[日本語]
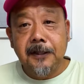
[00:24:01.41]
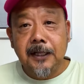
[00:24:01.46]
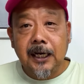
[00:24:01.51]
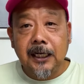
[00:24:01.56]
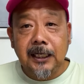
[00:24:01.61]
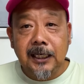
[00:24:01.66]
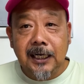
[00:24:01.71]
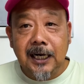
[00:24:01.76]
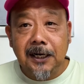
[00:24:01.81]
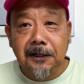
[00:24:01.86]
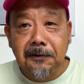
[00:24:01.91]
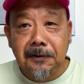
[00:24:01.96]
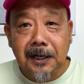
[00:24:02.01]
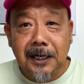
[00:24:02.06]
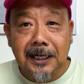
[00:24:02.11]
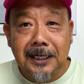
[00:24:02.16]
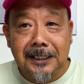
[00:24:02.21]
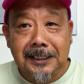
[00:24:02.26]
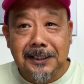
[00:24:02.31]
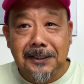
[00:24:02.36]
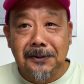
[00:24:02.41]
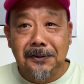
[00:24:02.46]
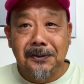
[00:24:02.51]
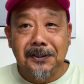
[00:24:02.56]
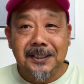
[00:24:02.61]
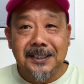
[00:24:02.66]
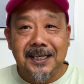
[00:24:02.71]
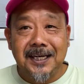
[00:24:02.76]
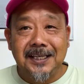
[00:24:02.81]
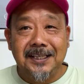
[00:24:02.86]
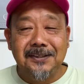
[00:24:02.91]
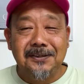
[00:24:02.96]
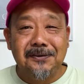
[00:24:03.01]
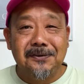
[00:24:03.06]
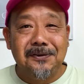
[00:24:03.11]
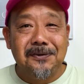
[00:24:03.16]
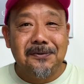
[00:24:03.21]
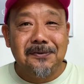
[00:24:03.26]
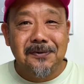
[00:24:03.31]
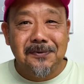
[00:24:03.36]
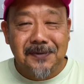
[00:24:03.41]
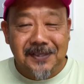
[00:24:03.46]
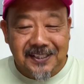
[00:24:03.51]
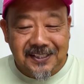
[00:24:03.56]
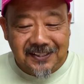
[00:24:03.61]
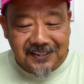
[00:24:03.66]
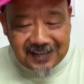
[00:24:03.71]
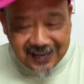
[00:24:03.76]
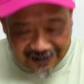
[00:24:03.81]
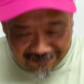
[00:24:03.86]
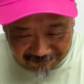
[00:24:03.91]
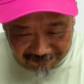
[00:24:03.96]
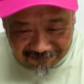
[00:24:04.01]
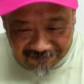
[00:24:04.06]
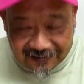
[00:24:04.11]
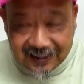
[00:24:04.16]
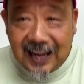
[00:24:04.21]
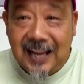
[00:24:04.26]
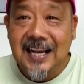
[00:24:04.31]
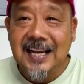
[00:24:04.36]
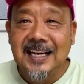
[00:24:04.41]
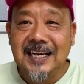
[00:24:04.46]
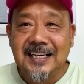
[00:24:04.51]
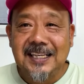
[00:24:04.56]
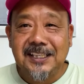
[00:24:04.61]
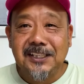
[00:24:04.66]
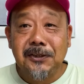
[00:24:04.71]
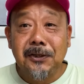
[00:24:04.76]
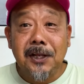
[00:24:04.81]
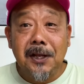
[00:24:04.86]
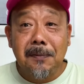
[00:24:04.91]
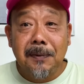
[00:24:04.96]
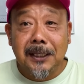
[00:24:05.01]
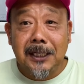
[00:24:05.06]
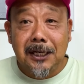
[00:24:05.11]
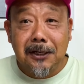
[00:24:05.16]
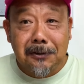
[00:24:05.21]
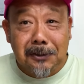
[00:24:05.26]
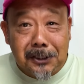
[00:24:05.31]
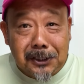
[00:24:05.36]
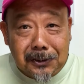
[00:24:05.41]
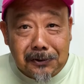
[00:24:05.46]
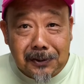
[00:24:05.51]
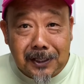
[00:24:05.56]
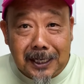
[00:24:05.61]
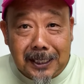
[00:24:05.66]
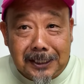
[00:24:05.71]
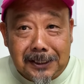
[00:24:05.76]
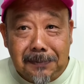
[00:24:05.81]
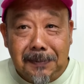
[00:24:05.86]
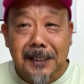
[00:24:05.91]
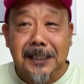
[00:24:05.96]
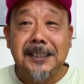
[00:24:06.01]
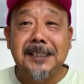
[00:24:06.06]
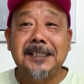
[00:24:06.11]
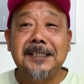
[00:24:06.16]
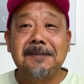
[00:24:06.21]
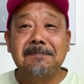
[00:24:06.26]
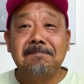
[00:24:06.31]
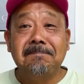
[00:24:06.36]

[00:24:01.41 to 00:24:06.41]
何かの話をしたいと思いますので、それではまたよろしくお願いします。